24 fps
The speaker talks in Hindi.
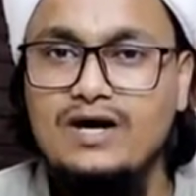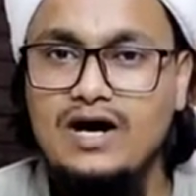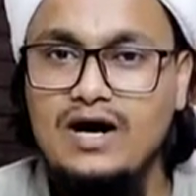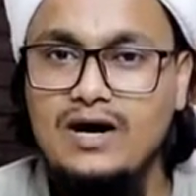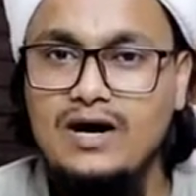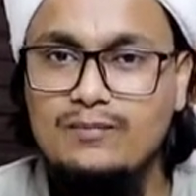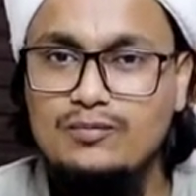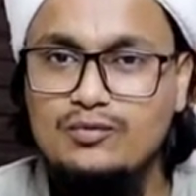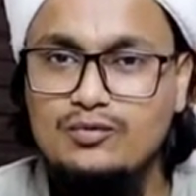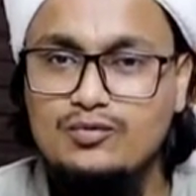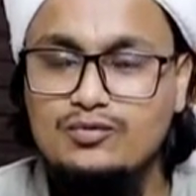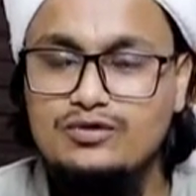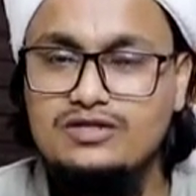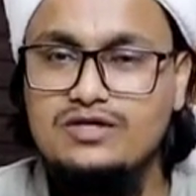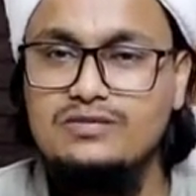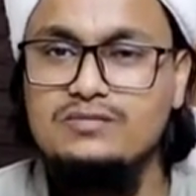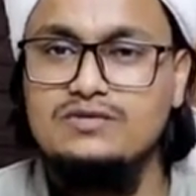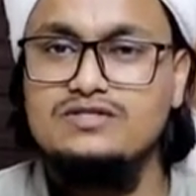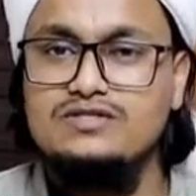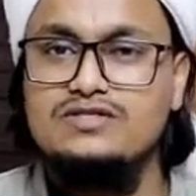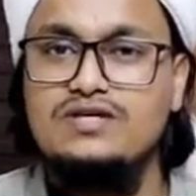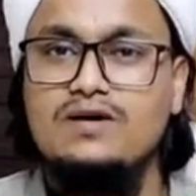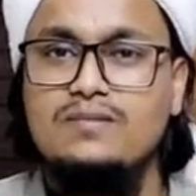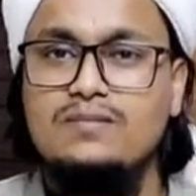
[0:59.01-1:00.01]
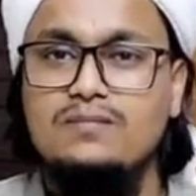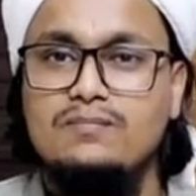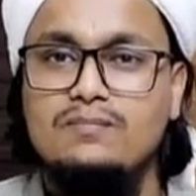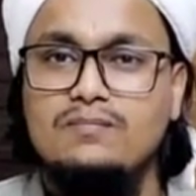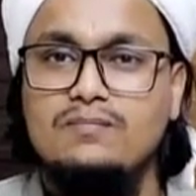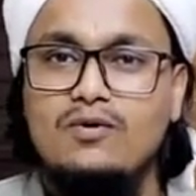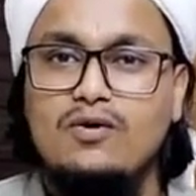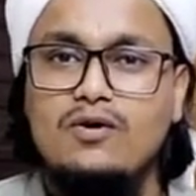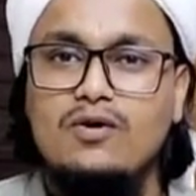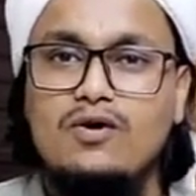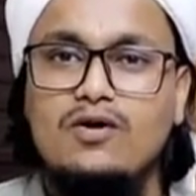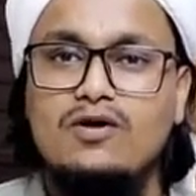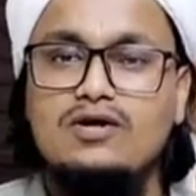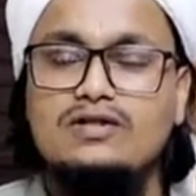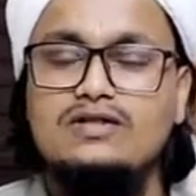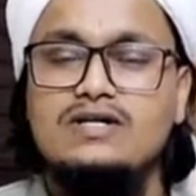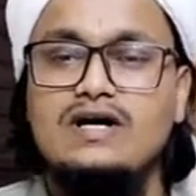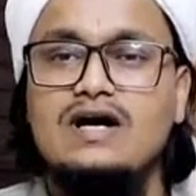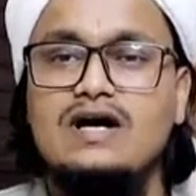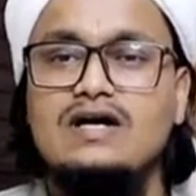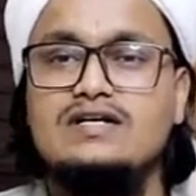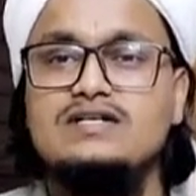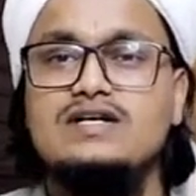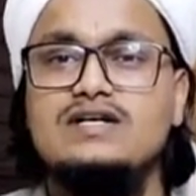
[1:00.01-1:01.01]
आपको ये मसला
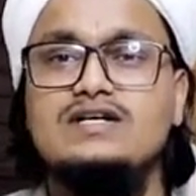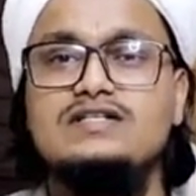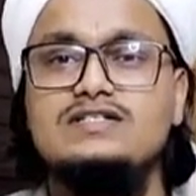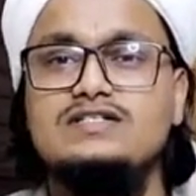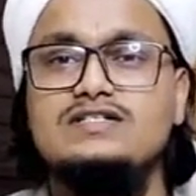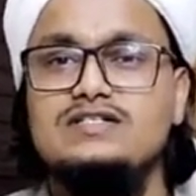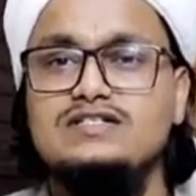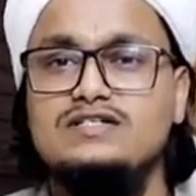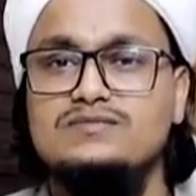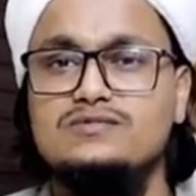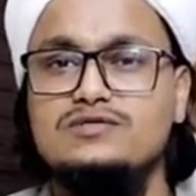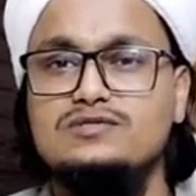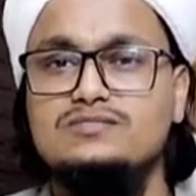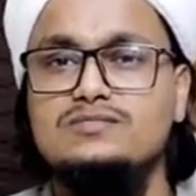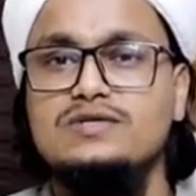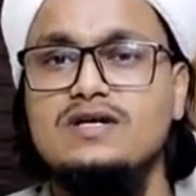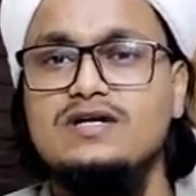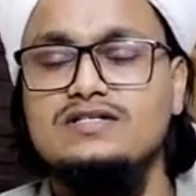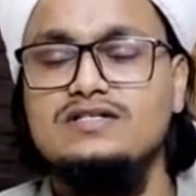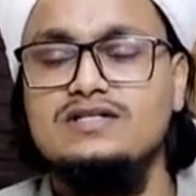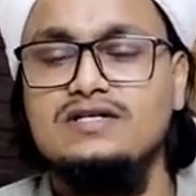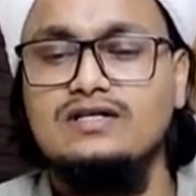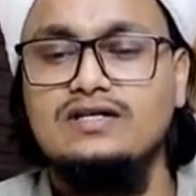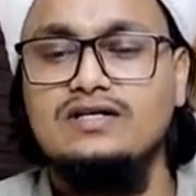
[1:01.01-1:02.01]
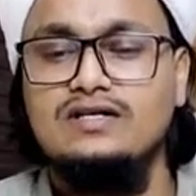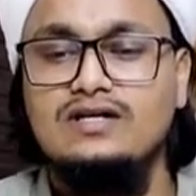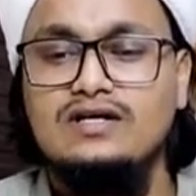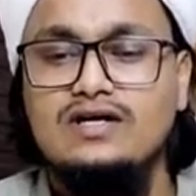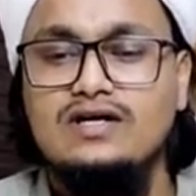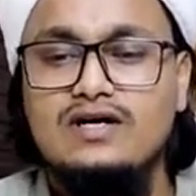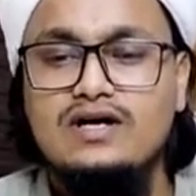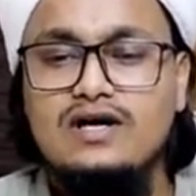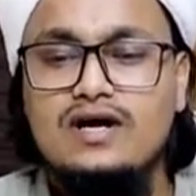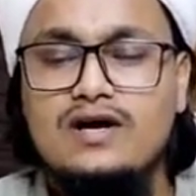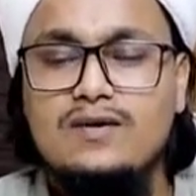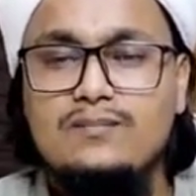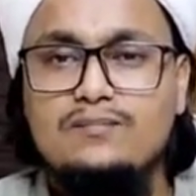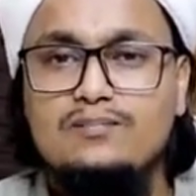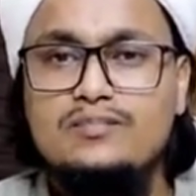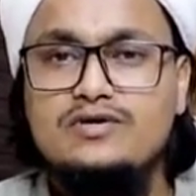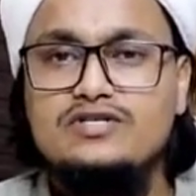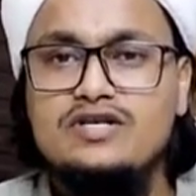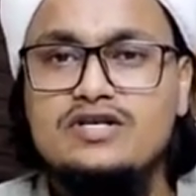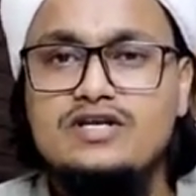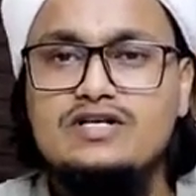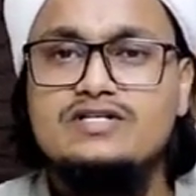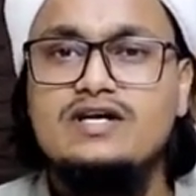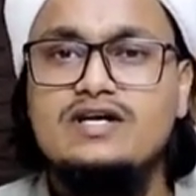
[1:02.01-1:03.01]
बहुत आसानी से समझ में आ जाएगा
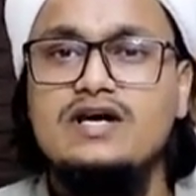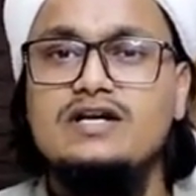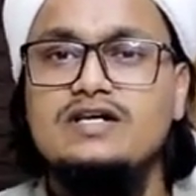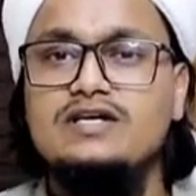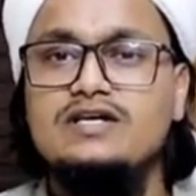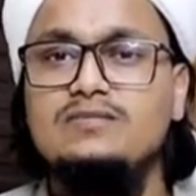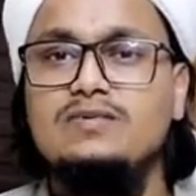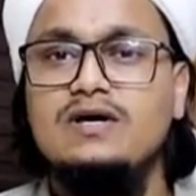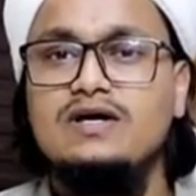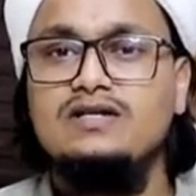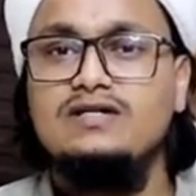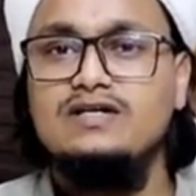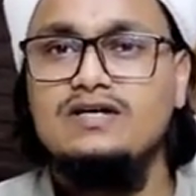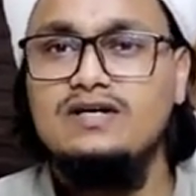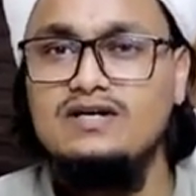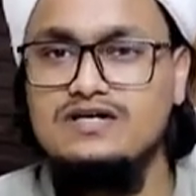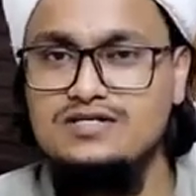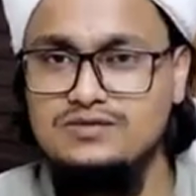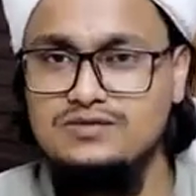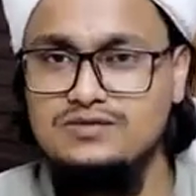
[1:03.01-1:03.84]
पिछले साल की बात है